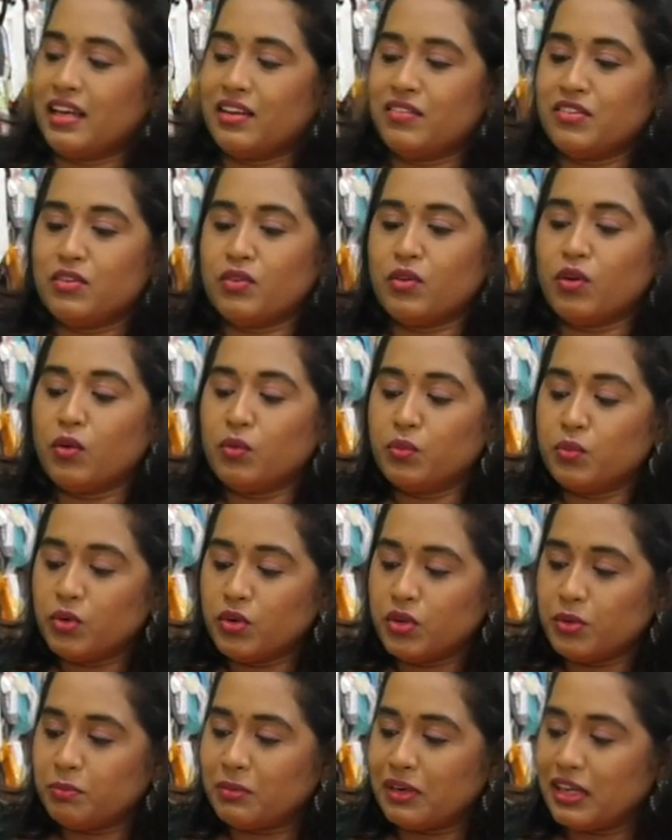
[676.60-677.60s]
ஈவன்
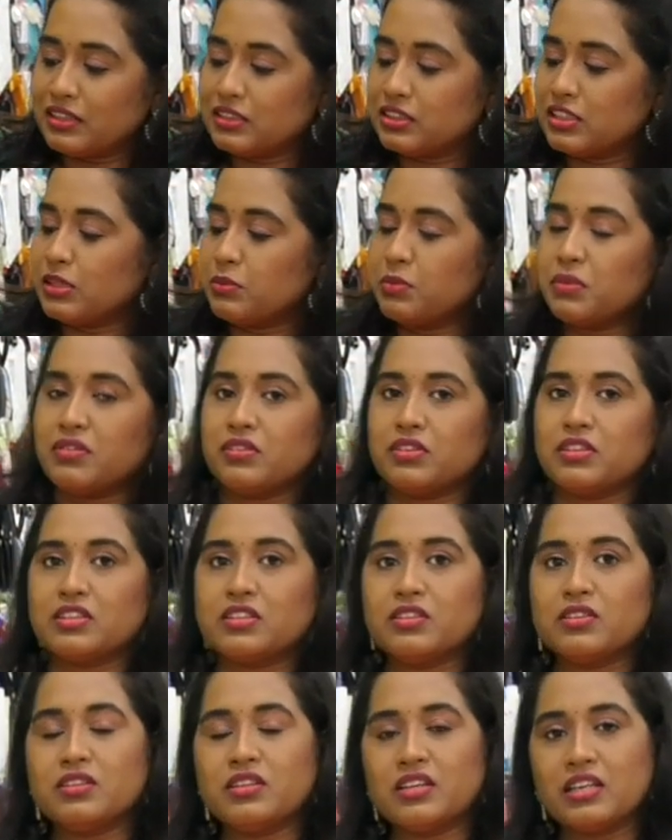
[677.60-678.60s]
ஒவ்வொரு பிளாஸ்டிக்குமே
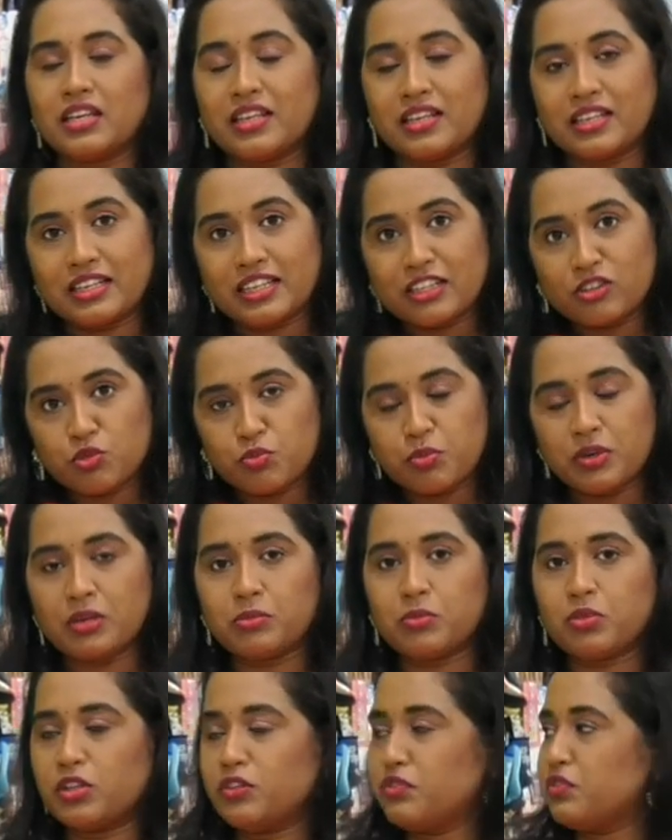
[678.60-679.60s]
வந்துட்டு நீங்கள் டச்
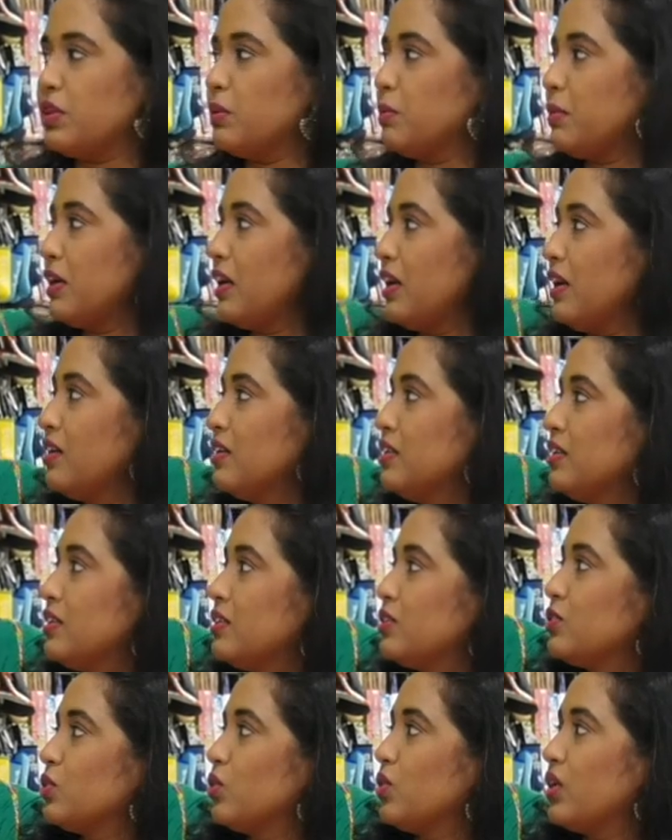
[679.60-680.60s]
பண்ணும்போதே ஃபீல் பண்ணலாம்
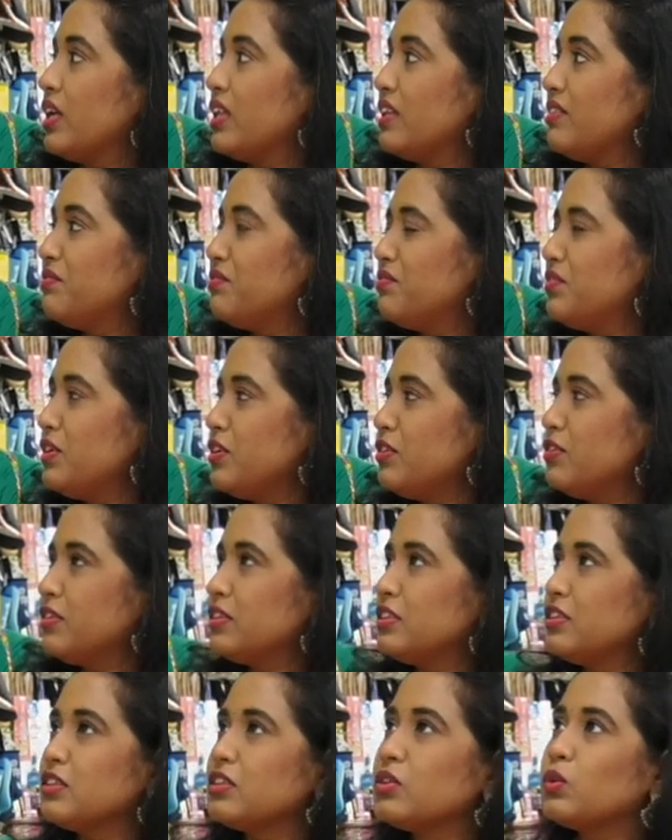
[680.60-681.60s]
ஸோ எவ்வளோ
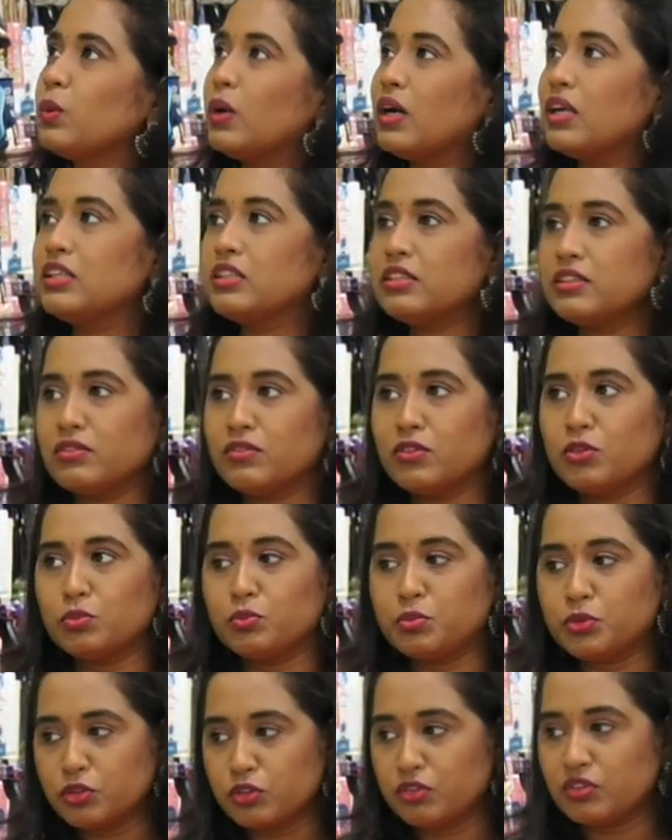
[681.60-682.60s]
வந்துட்டு குவாலிட்டி எவ்வளோ
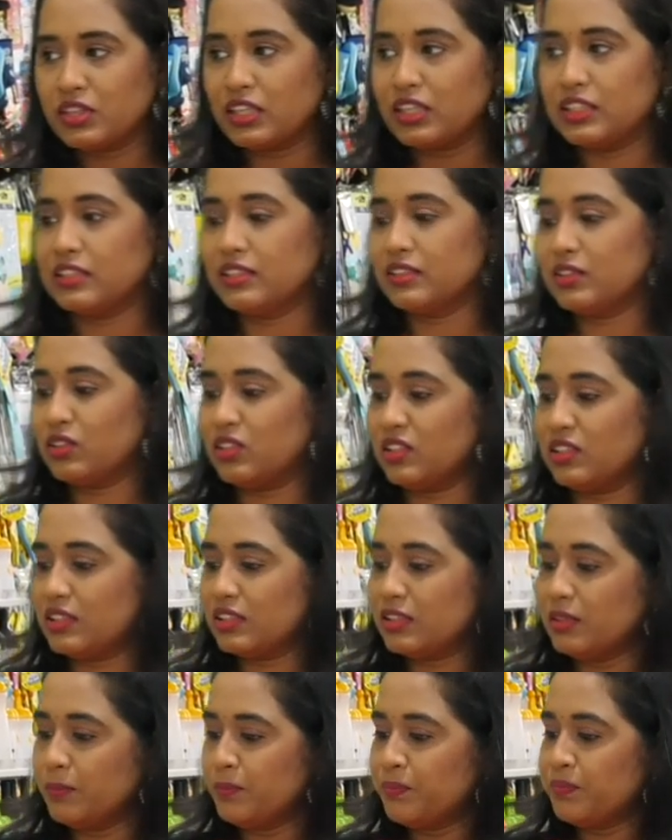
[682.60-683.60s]
பியூட்டிஃபுல்லாக இருக்குன்னு
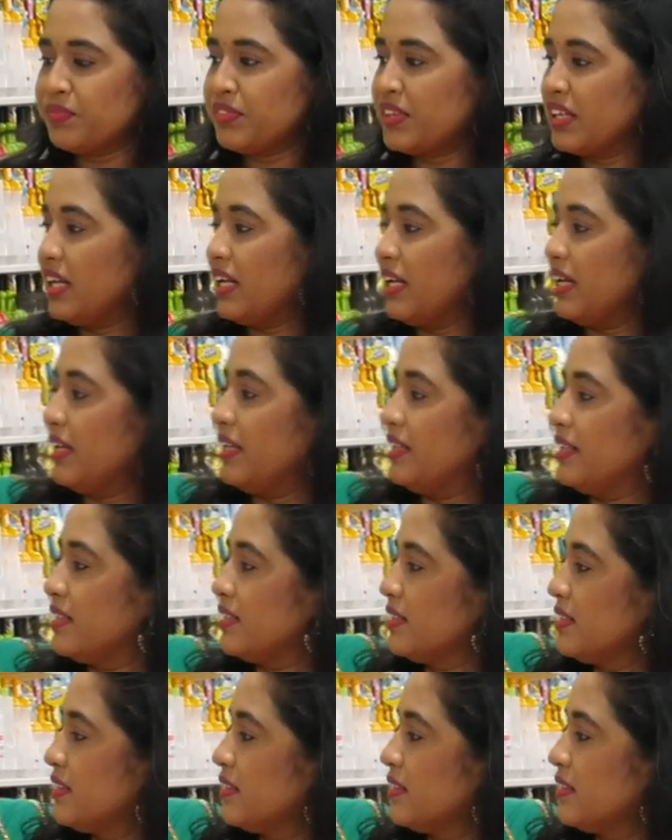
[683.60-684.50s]
சொல்லிட்டு அண்ட்